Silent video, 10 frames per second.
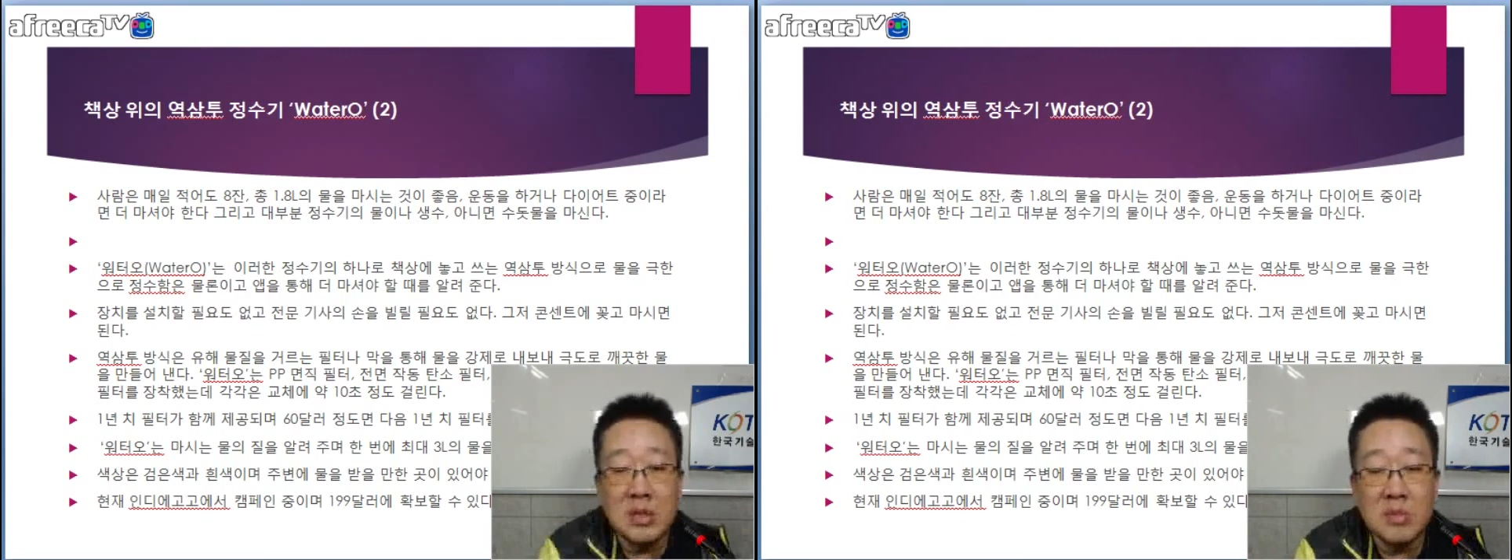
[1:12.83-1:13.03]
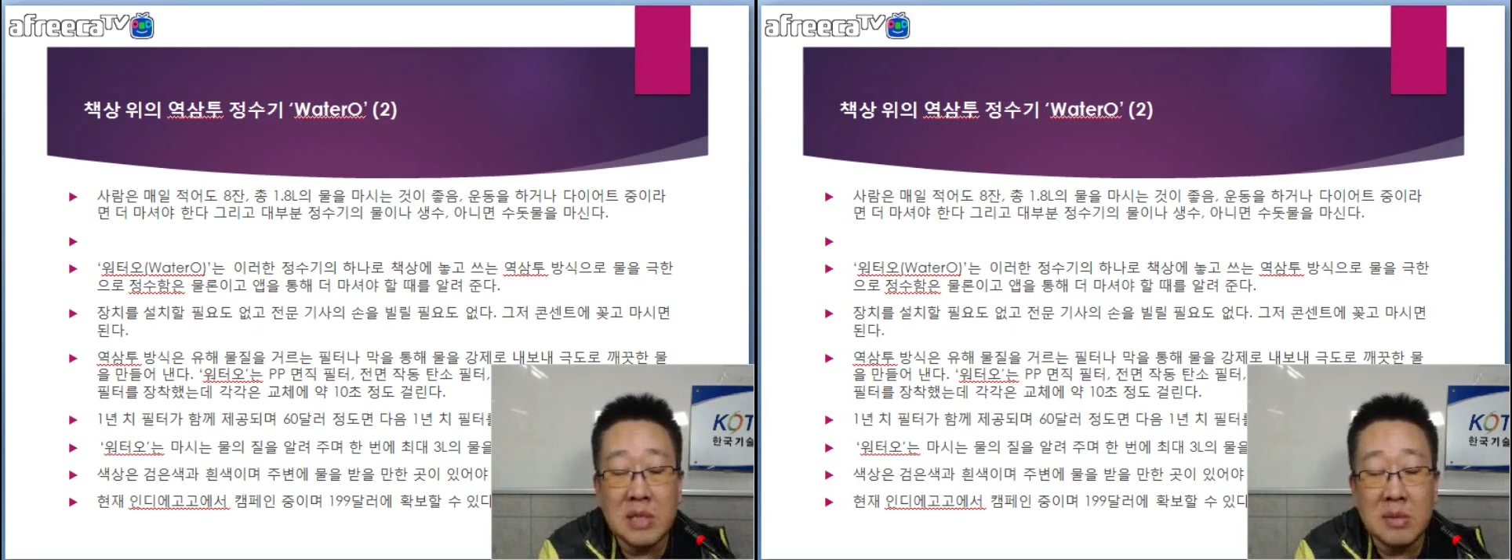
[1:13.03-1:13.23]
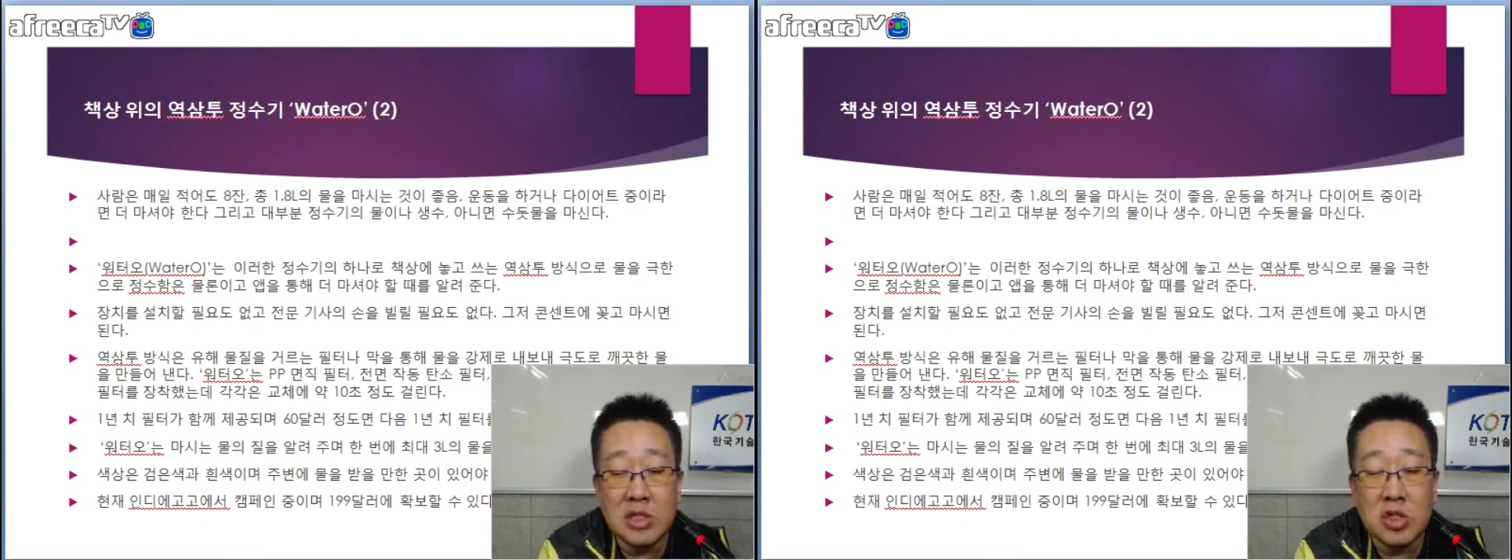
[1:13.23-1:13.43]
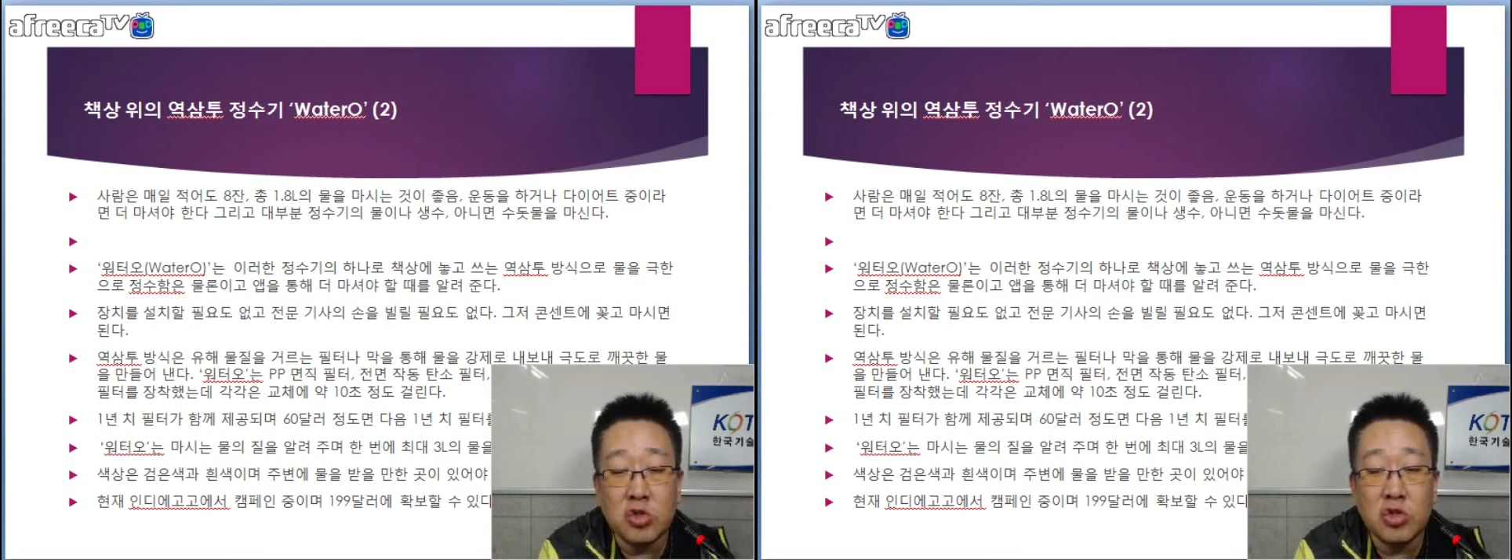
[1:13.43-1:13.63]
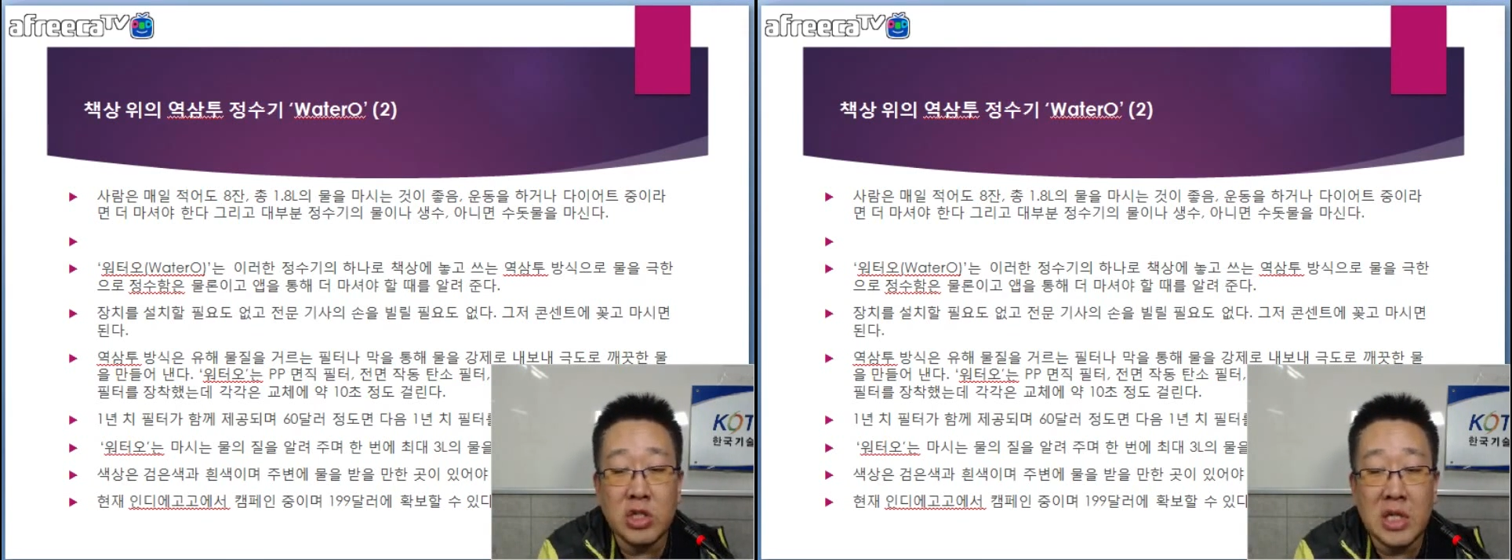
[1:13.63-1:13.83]
사람들이
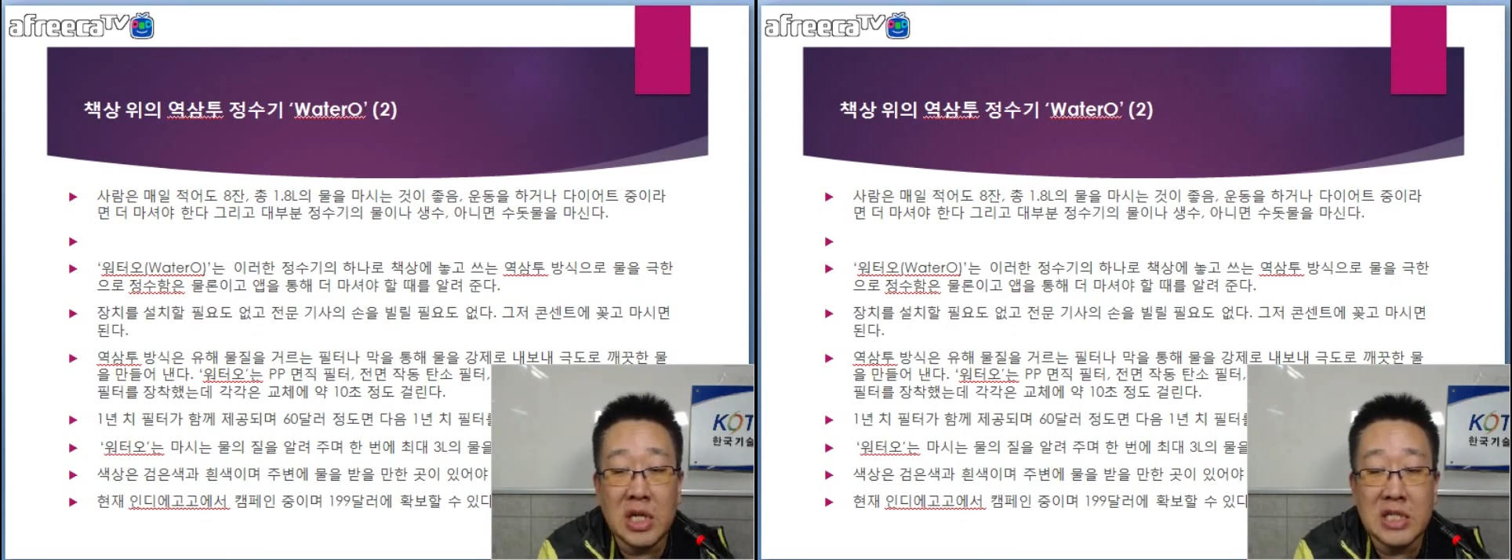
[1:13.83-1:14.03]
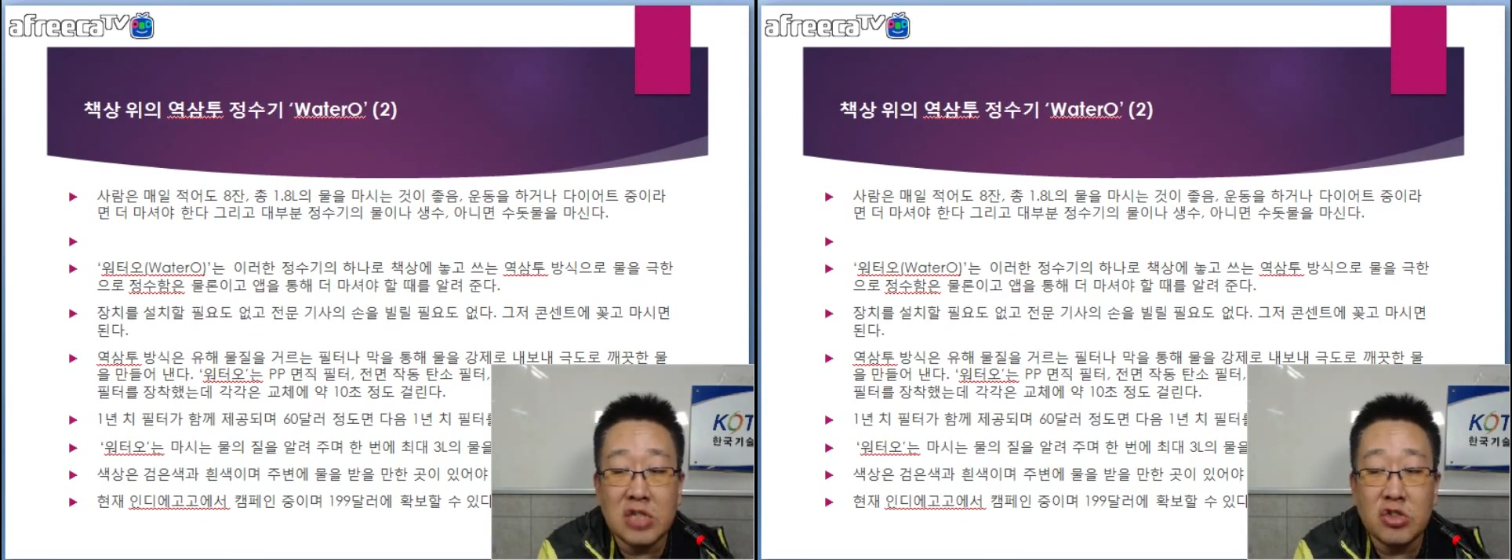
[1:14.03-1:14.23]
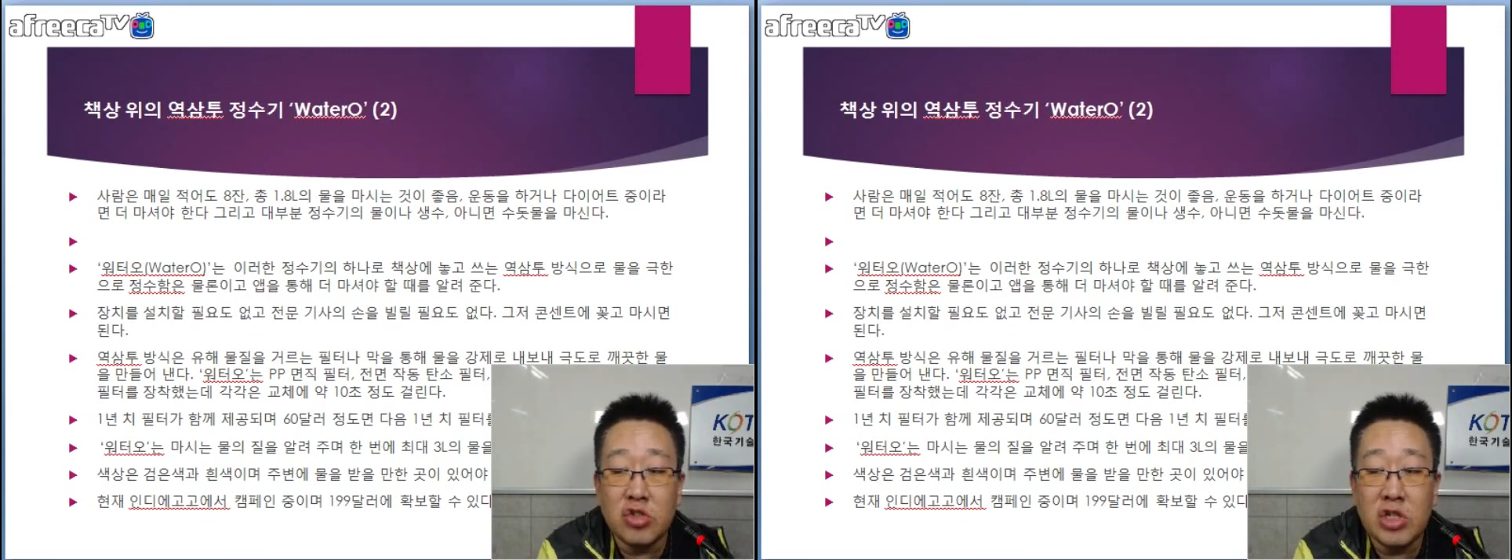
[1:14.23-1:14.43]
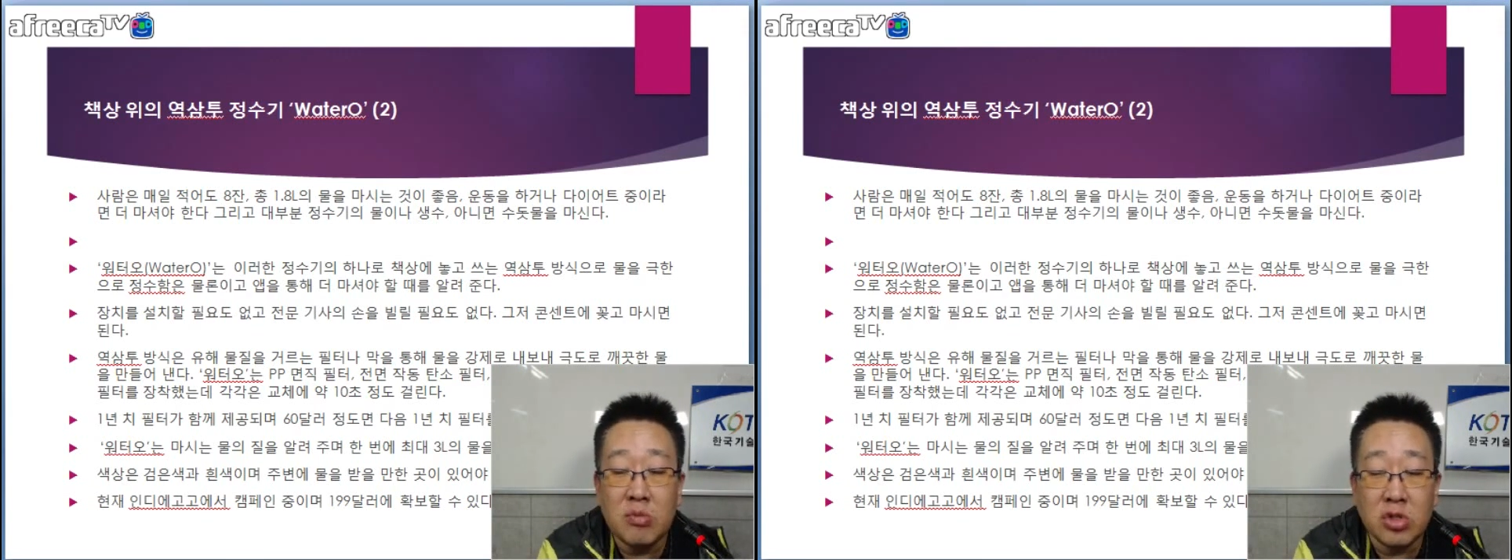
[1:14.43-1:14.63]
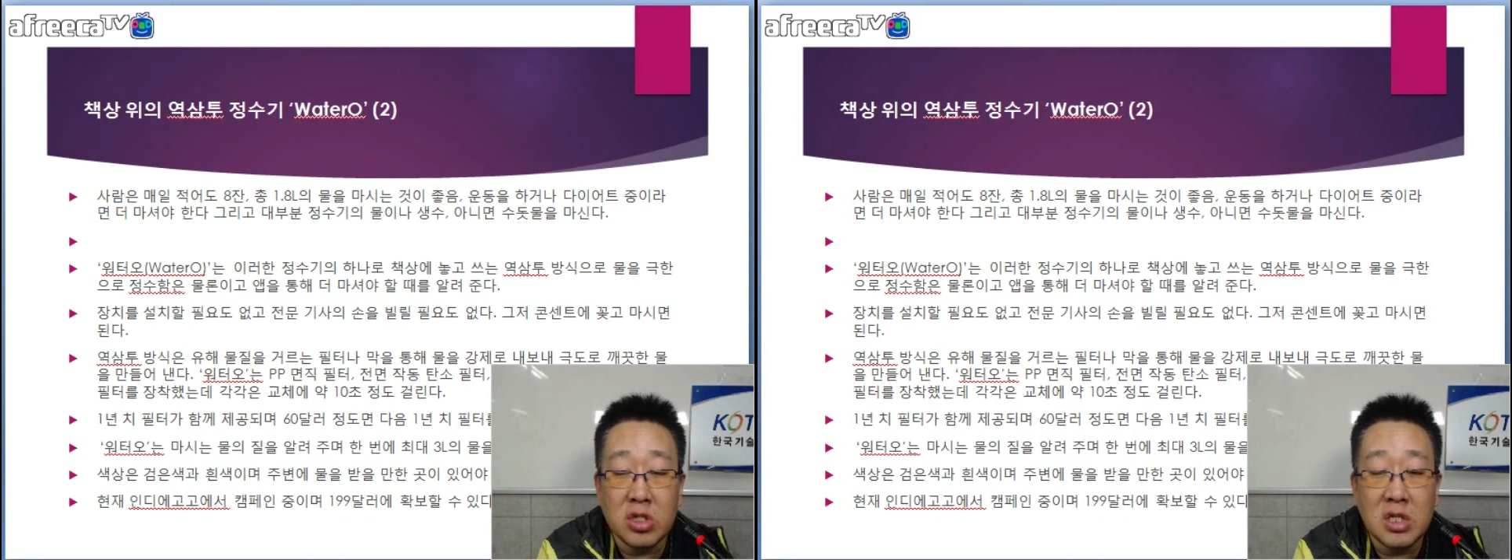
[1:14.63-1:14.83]
정수기나 생수의
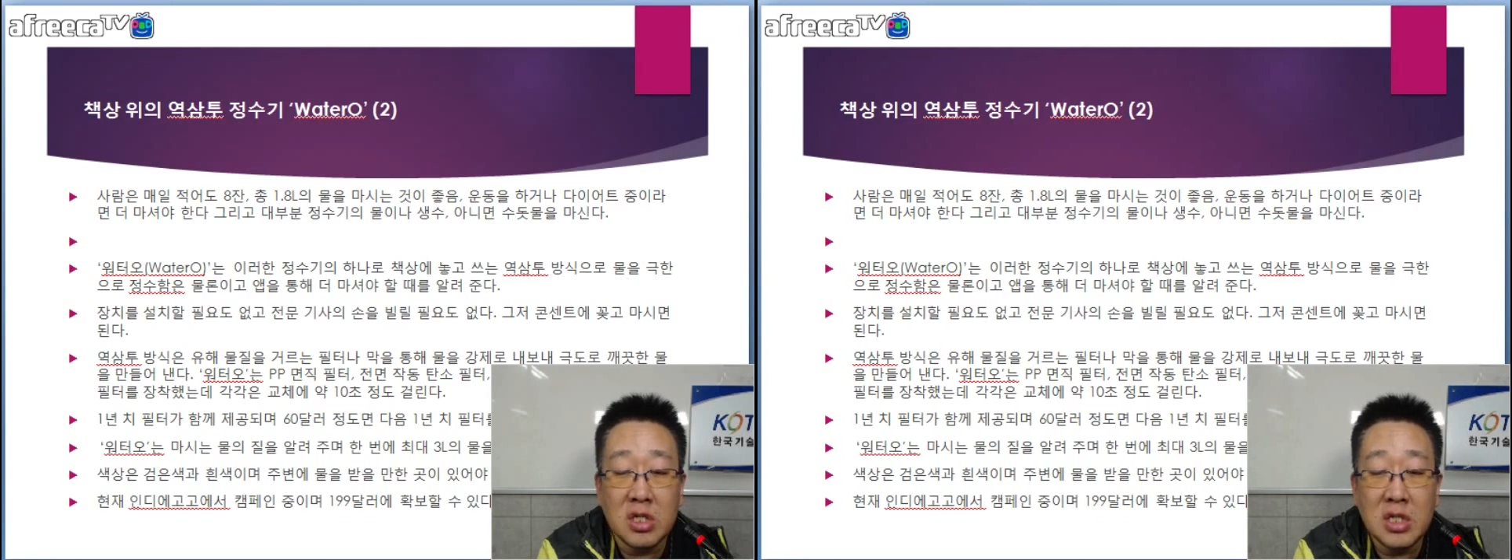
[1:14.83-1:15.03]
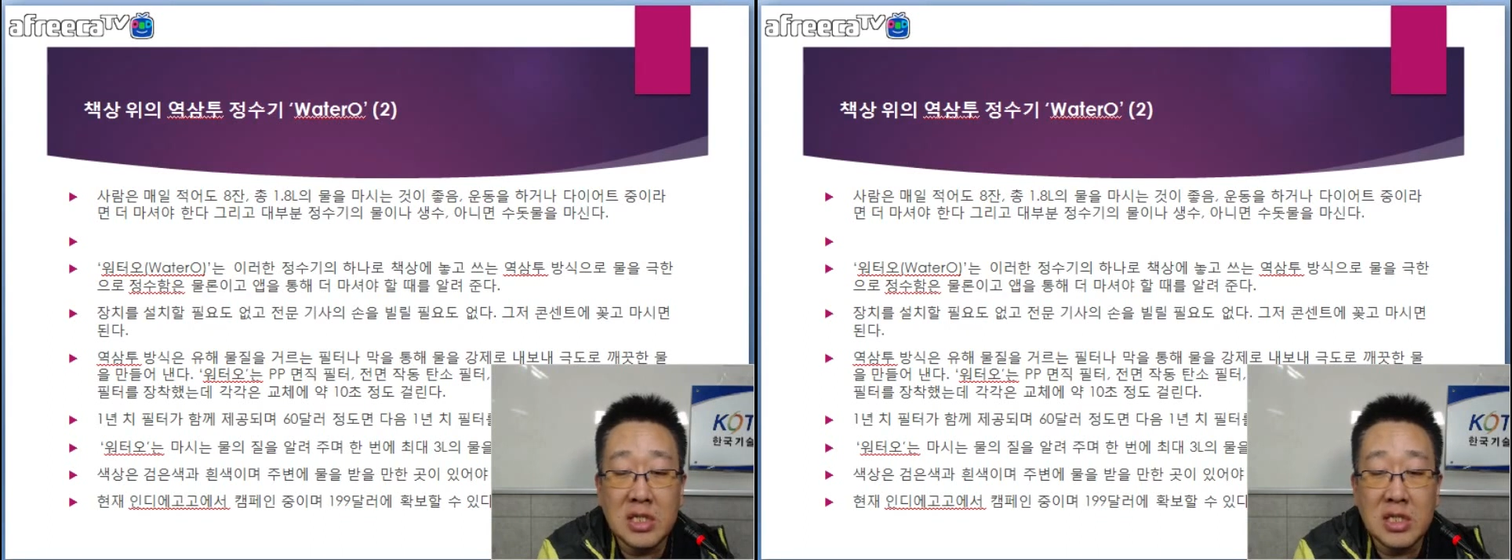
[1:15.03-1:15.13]
물을